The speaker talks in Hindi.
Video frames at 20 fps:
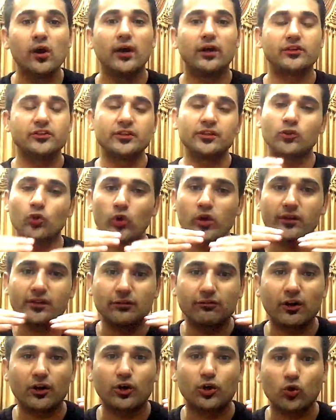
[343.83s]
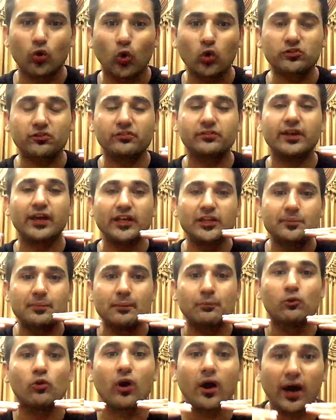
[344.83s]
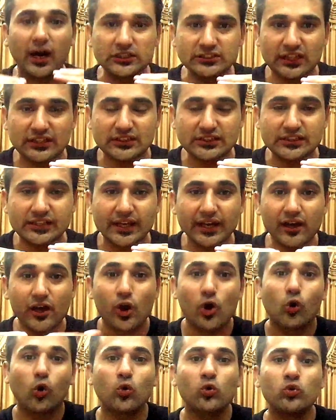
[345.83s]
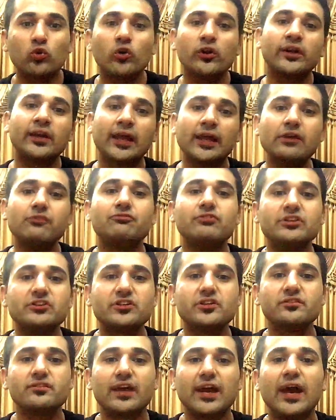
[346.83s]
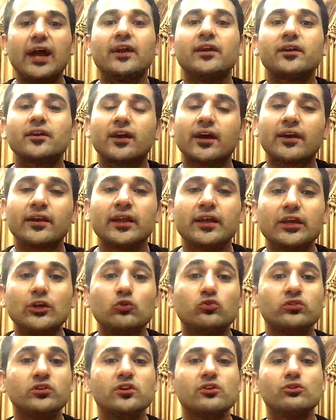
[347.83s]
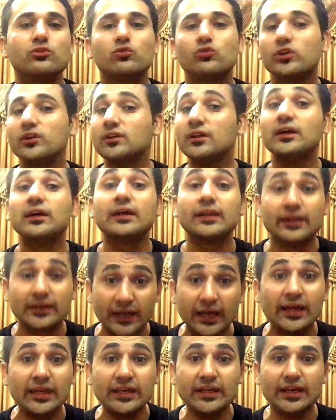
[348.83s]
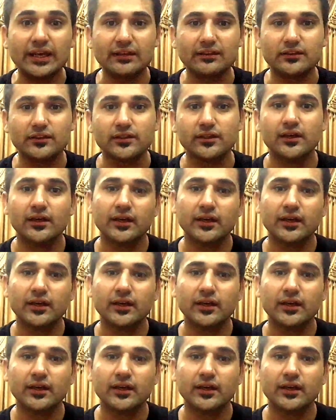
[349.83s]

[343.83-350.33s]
जिनको एक दफा ग्रोथ स्टेज पे वो आ जाती हैं और उनको नई फीचर्स ऐड करने की उतनी जरूरत नहीं रहती